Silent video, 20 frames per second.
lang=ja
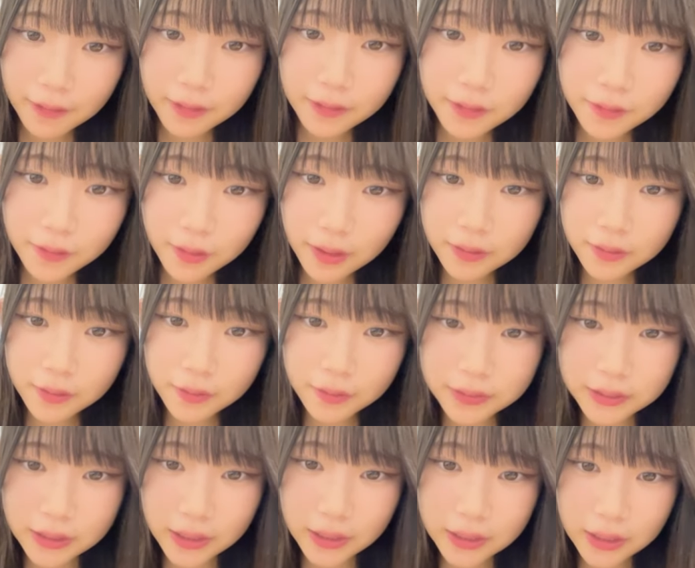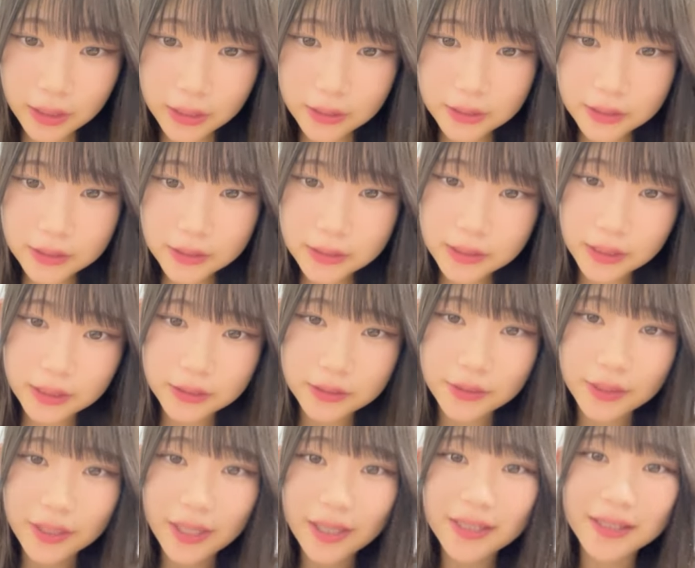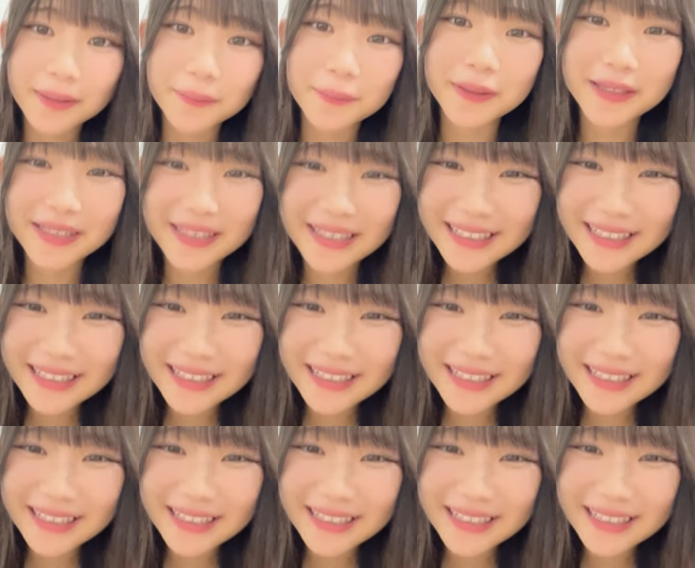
岩の生誕 T シャツはガンダムで